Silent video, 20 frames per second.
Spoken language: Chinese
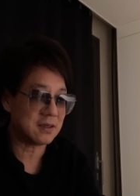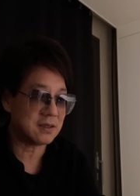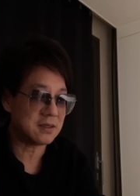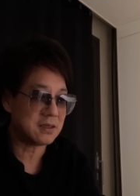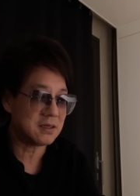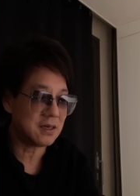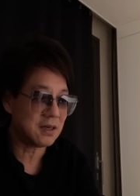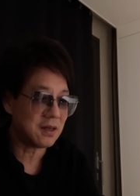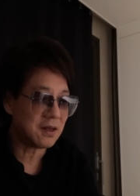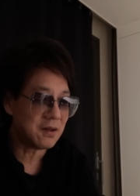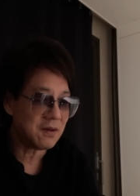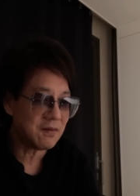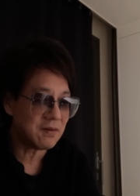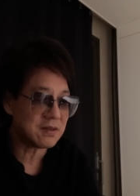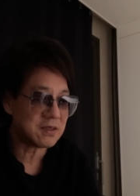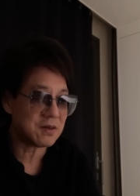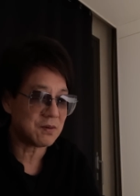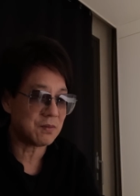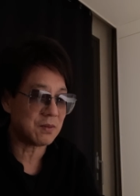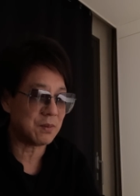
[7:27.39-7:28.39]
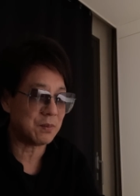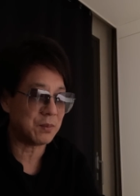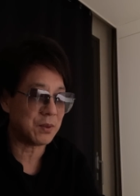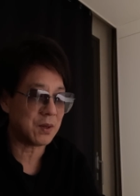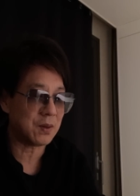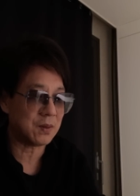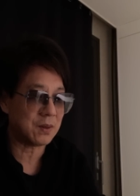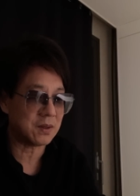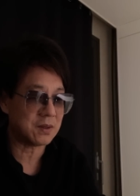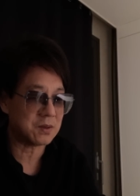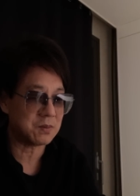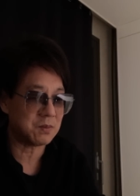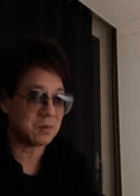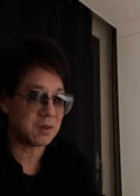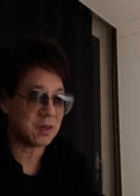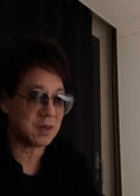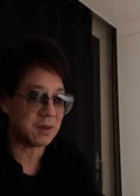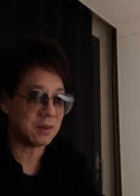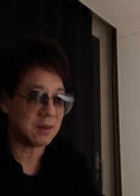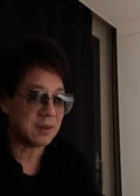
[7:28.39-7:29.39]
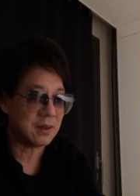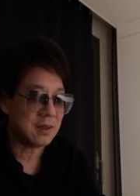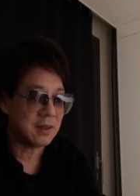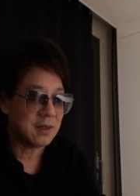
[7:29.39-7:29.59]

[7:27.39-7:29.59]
你千万千万不要那个什么，啊，